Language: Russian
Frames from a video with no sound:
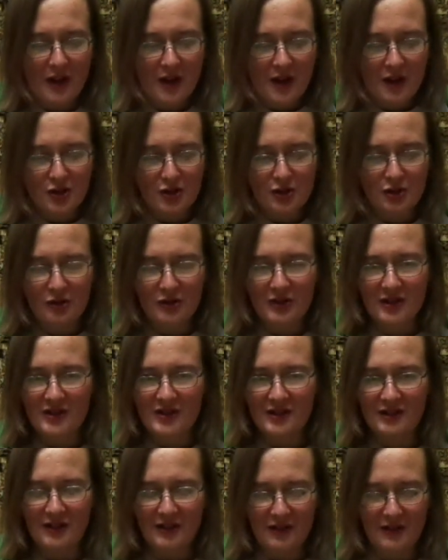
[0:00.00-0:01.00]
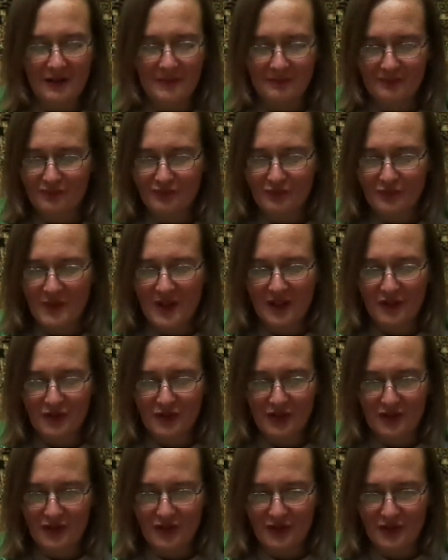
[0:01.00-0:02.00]
что если нет
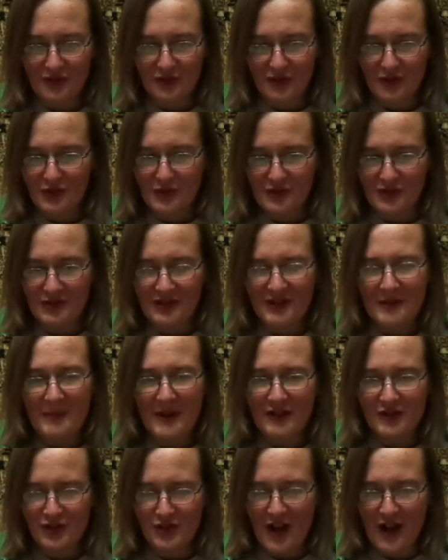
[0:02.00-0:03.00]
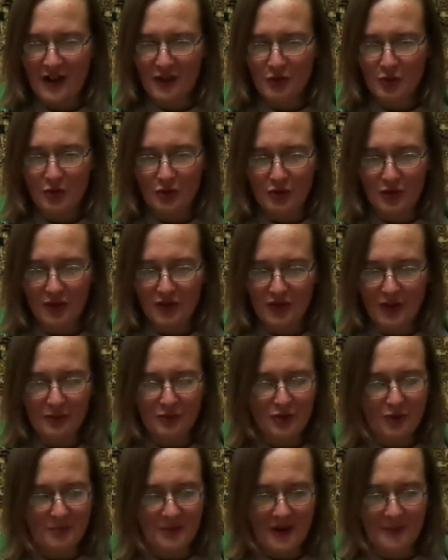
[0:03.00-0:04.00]
э, небольшая грудь, то это
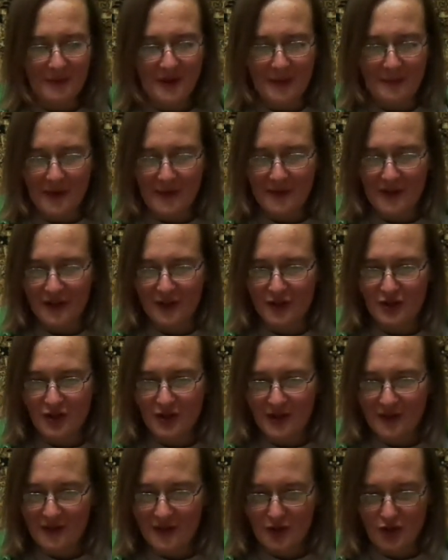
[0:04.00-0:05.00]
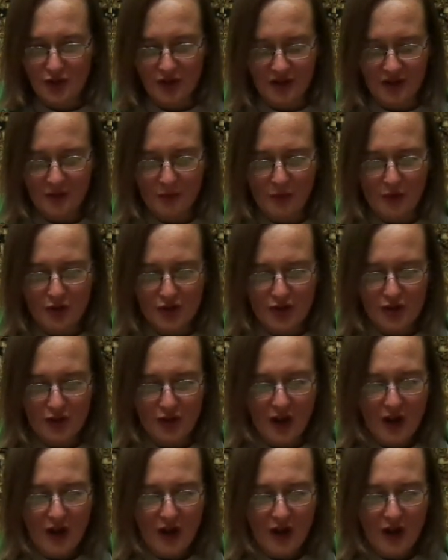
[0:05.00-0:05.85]
все проблема века, человек жить не может.